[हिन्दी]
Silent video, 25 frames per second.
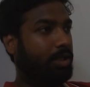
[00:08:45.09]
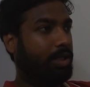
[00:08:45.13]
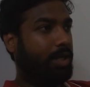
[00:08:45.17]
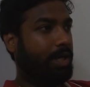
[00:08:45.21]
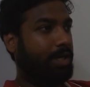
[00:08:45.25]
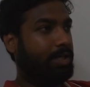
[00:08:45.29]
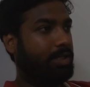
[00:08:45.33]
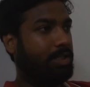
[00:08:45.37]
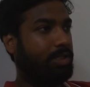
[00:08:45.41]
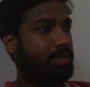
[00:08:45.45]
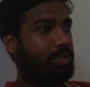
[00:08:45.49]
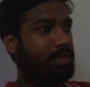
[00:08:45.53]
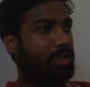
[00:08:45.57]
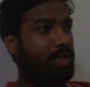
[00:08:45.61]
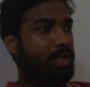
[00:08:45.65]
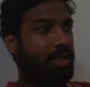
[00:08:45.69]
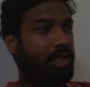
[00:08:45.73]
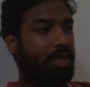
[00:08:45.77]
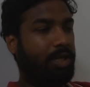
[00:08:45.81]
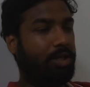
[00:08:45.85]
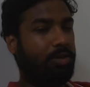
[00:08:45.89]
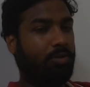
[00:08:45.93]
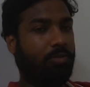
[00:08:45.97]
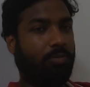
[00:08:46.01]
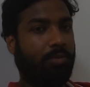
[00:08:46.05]
कायदे से
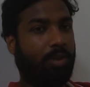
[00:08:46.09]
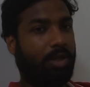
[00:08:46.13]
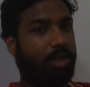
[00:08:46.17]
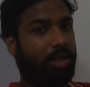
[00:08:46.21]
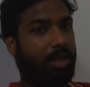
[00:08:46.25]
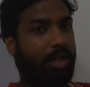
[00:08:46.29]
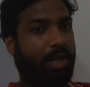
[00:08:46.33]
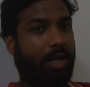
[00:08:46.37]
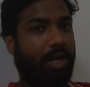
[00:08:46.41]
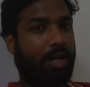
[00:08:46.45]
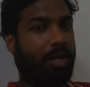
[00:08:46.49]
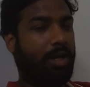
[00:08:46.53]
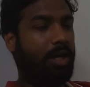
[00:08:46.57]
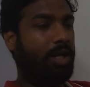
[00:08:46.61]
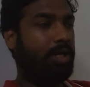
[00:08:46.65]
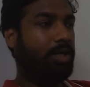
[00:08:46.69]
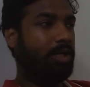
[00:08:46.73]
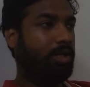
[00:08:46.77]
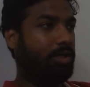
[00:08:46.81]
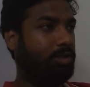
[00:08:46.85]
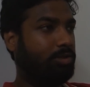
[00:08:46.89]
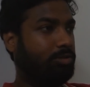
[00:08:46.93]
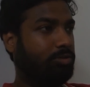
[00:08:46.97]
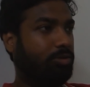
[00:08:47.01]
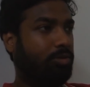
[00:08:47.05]
एक रूम का किराया
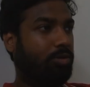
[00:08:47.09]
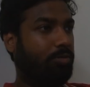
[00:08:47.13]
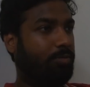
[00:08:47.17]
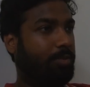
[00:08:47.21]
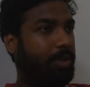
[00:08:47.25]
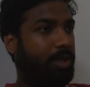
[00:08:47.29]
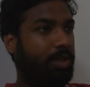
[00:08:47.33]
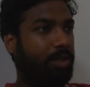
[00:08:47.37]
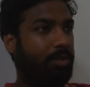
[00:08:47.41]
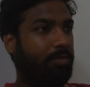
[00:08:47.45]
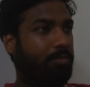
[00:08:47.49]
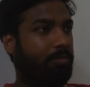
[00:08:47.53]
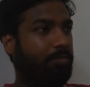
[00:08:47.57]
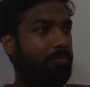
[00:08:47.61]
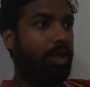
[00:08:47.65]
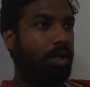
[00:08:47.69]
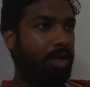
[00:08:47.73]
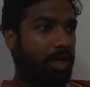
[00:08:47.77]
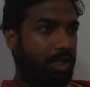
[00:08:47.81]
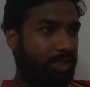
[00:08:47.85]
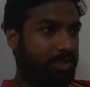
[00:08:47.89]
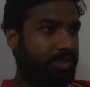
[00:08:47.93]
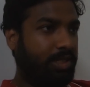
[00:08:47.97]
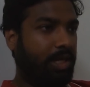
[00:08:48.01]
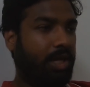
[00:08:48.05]
अठारह सौ रुपये
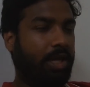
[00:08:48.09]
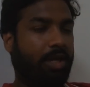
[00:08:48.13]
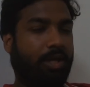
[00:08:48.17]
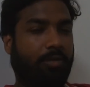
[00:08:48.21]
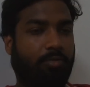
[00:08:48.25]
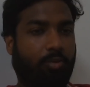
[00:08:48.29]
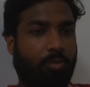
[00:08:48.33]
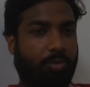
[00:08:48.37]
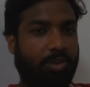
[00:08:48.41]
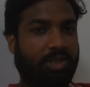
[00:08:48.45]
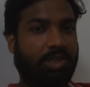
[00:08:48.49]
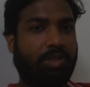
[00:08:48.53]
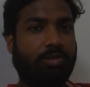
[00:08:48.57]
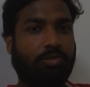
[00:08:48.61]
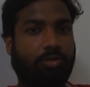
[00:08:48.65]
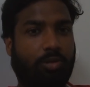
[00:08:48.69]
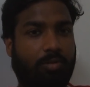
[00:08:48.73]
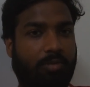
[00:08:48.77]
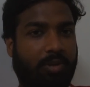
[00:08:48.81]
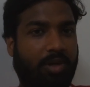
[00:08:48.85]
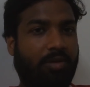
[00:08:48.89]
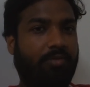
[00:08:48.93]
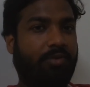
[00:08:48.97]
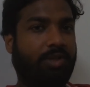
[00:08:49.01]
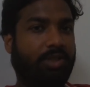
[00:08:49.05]
है सी अगर वो पंद्रह सौ
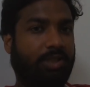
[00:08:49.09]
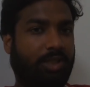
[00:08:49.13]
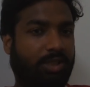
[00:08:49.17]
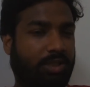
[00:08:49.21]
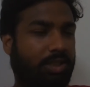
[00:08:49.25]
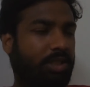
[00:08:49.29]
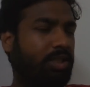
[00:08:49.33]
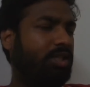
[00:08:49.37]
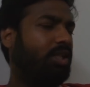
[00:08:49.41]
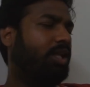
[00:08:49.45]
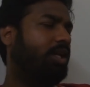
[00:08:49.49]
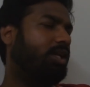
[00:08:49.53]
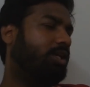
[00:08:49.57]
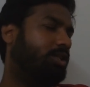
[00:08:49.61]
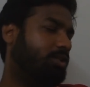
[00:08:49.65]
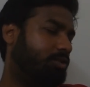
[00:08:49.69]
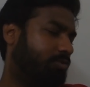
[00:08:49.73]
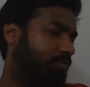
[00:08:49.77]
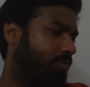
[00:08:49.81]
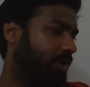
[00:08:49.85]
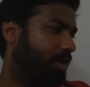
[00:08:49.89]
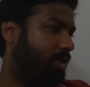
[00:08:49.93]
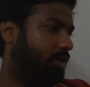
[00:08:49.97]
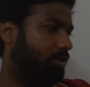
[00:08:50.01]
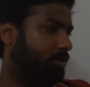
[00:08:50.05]
रुपये रिफ़ंड देते हैं देन
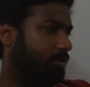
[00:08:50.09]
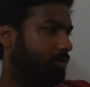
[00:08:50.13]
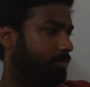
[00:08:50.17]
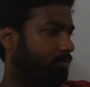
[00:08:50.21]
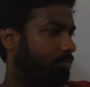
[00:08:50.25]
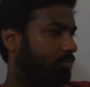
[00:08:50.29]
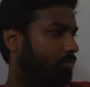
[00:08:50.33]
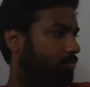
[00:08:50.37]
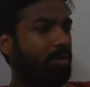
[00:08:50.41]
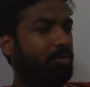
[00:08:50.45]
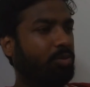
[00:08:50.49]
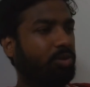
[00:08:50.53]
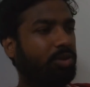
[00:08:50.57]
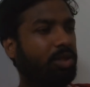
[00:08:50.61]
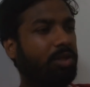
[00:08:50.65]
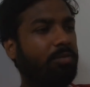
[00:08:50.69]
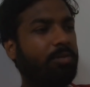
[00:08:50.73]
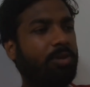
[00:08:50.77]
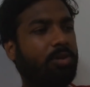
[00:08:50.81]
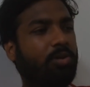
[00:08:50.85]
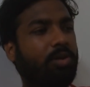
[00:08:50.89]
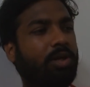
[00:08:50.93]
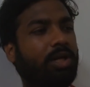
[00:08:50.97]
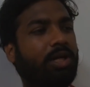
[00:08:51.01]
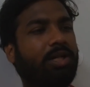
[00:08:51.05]
इट्स फाइन अब उनकी
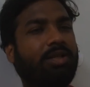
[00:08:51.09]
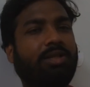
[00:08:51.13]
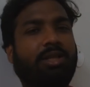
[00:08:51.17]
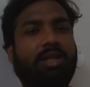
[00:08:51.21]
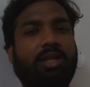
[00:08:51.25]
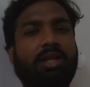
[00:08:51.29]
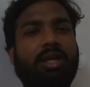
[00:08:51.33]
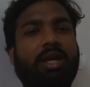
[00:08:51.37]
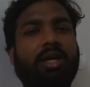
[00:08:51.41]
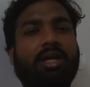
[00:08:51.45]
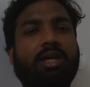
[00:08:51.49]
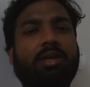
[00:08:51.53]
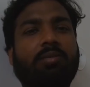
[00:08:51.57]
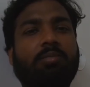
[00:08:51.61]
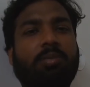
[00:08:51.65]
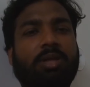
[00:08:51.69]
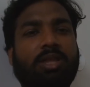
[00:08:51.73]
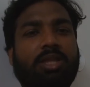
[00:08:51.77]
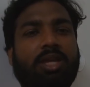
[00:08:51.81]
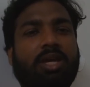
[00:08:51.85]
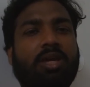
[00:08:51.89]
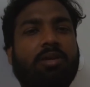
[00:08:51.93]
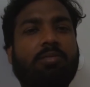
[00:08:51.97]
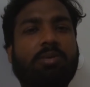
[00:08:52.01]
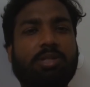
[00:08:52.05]
भी कोई गलती नहीं है कि
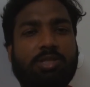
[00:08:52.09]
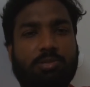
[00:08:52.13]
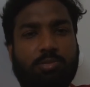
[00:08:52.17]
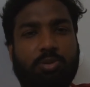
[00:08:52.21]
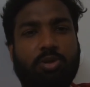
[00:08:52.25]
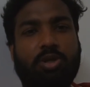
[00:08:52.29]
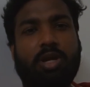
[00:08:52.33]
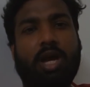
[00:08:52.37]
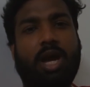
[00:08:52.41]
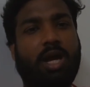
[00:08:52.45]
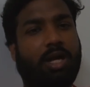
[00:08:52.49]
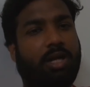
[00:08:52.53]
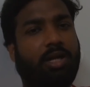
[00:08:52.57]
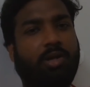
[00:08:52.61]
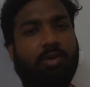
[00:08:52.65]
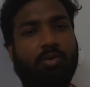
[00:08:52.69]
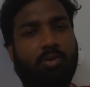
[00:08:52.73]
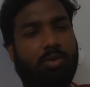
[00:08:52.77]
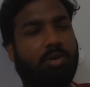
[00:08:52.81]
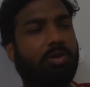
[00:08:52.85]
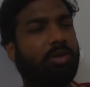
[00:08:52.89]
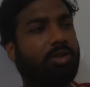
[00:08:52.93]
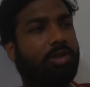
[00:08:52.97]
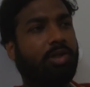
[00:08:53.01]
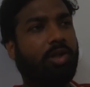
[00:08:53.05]
बंदे की मजबूरी आ गई
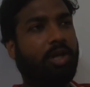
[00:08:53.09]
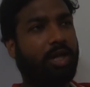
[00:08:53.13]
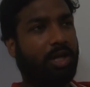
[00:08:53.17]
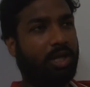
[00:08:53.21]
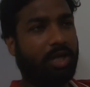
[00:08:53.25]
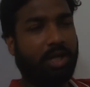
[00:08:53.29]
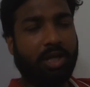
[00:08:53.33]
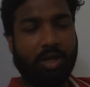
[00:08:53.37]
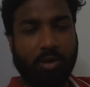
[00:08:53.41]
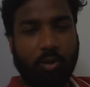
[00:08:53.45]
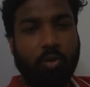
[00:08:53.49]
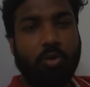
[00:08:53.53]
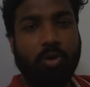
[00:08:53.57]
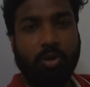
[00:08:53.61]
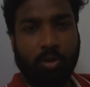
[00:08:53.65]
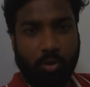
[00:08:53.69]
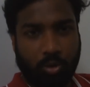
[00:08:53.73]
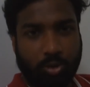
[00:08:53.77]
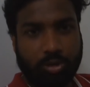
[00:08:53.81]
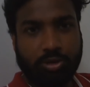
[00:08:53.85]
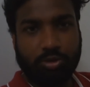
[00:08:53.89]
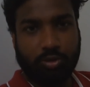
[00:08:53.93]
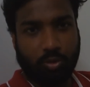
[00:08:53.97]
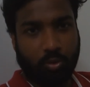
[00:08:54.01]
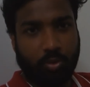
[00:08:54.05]
उन्होंने तो एक गुड
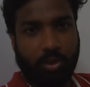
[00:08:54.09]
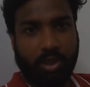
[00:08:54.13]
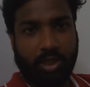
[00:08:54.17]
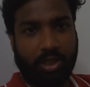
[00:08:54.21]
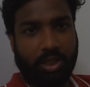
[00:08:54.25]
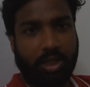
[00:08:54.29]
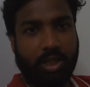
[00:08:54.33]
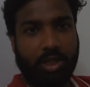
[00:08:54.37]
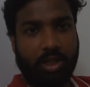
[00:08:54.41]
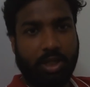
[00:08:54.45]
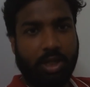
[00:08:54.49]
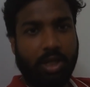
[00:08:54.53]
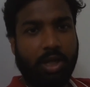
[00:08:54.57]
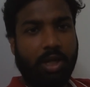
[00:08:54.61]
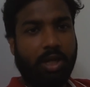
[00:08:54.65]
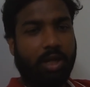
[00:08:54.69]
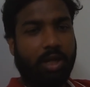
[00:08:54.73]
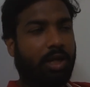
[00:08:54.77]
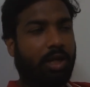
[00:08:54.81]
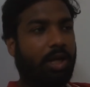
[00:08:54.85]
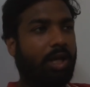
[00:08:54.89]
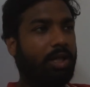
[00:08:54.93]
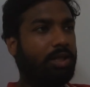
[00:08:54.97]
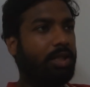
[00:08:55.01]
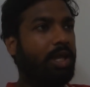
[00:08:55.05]
होस्ट होने के
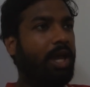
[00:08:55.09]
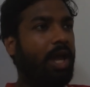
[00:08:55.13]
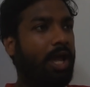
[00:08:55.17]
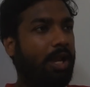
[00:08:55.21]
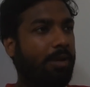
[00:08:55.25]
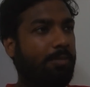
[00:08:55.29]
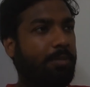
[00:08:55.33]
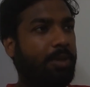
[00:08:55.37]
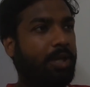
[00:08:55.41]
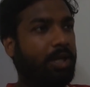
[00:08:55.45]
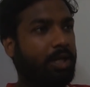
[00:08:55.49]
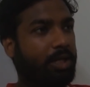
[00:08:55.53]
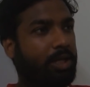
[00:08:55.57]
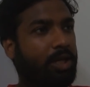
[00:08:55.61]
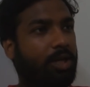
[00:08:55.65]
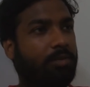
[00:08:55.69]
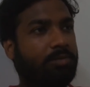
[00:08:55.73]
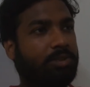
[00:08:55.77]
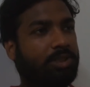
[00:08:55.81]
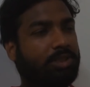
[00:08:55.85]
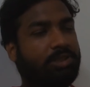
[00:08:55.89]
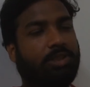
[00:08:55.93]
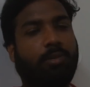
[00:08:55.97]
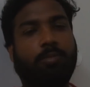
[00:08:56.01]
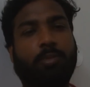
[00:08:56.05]
नाते हेल्प ही करी
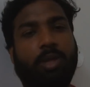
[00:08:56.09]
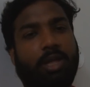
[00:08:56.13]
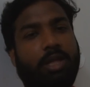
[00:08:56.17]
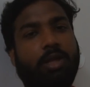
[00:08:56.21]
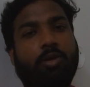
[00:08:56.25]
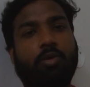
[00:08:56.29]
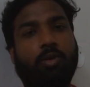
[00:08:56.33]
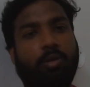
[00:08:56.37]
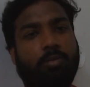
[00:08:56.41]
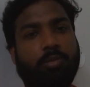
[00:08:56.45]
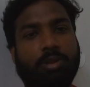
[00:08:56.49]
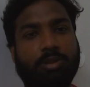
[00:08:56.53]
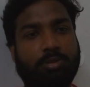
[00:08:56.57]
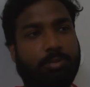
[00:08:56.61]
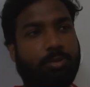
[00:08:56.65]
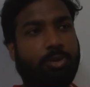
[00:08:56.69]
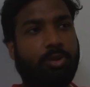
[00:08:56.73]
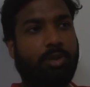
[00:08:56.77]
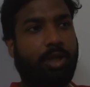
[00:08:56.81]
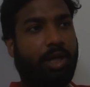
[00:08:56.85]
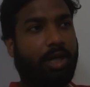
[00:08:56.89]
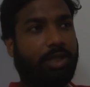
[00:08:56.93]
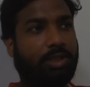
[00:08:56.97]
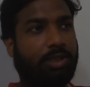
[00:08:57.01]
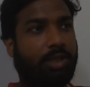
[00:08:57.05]
अब जैसे मेरी कोई
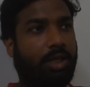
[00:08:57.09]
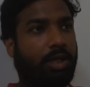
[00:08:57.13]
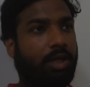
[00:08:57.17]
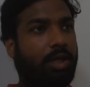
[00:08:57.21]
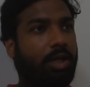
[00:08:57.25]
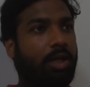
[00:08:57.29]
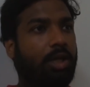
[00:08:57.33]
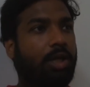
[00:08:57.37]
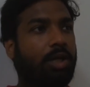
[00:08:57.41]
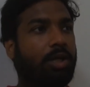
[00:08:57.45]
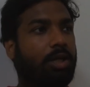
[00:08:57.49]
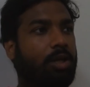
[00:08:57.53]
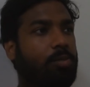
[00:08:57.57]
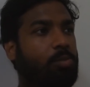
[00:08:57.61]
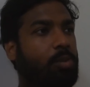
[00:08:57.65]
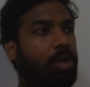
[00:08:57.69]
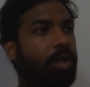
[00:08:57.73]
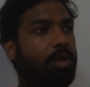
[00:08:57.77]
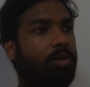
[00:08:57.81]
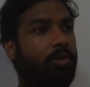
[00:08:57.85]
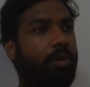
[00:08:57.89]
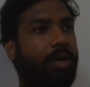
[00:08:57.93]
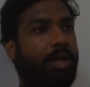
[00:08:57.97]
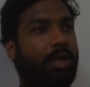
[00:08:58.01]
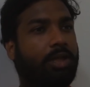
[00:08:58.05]
मजबूरी आ जाए कि
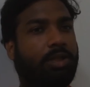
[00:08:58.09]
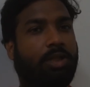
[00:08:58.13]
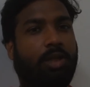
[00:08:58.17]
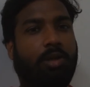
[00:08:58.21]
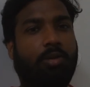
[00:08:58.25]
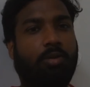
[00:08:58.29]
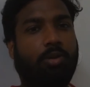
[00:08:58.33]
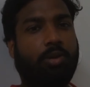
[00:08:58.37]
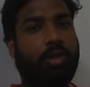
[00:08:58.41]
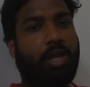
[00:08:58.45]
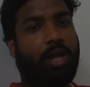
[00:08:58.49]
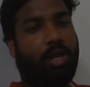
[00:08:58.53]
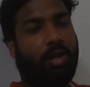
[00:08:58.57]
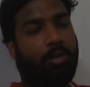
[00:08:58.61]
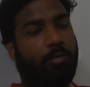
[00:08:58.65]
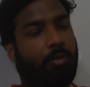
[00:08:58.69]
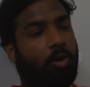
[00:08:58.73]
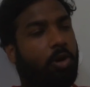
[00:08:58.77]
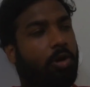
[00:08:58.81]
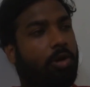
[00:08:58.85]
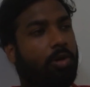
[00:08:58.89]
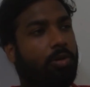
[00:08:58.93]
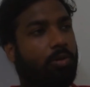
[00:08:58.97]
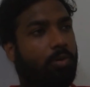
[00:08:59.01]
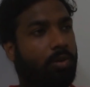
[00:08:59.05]
मेरे को एक दिन लुधियाना में
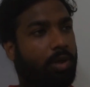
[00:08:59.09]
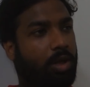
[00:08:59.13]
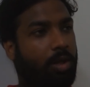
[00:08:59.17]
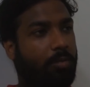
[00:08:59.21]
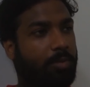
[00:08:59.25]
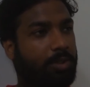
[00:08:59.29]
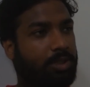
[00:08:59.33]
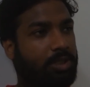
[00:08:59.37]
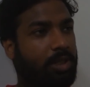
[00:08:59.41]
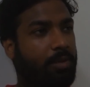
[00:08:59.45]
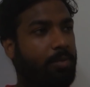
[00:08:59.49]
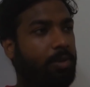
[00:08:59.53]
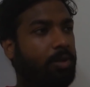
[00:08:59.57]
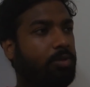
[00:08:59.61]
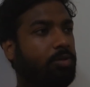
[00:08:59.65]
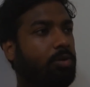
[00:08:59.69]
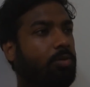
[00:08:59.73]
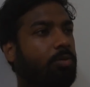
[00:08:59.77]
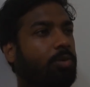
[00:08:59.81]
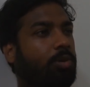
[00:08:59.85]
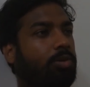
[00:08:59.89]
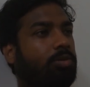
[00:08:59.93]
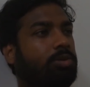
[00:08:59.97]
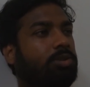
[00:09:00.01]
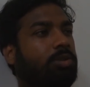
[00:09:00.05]
और रुकना पड़ जाए मैं
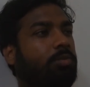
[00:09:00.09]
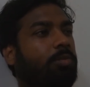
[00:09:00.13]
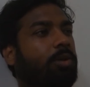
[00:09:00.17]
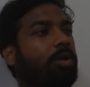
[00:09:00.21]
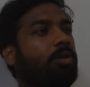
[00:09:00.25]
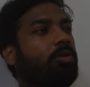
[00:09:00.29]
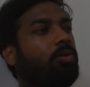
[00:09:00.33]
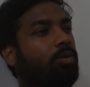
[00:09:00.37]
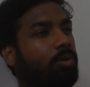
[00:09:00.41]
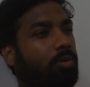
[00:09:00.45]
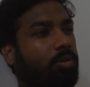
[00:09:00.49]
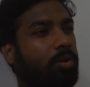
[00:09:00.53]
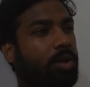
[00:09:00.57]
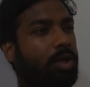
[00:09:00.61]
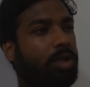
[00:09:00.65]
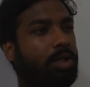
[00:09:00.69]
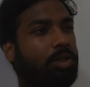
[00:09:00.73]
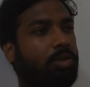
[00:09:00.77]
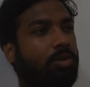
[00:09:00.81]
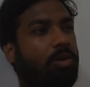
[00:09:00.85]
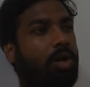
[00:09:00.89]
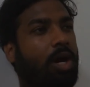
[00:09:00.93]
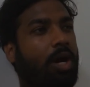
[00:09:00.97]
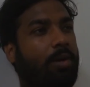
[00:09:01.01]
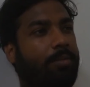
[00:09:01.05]
उनको बोलूँ जी मेरे को रुकने
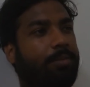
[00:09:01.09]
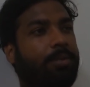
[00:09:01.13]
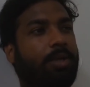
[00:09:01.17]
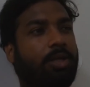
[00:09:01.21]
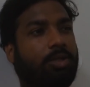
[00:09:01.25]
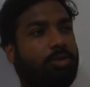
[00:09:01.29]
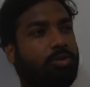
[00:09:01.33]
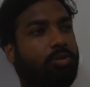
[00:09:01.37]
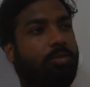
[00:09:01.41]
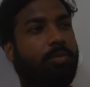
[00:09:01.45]
दो आपका